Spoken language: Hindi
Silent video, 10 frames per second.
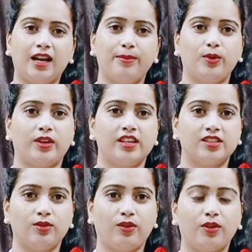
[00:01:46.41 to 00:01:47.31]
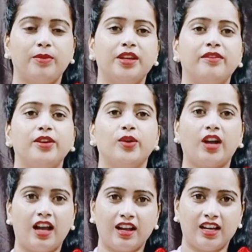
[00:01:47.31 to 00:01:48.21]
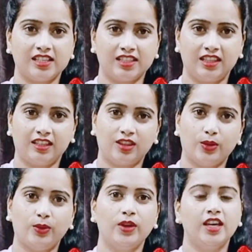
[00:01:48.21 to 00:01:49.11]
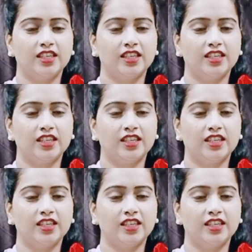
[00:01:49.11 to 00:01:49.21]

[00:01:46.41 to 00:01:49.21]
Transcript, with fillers: आप लोग कैसे हो और मेरी वीडियो कहाँ कहाँ से देखते हो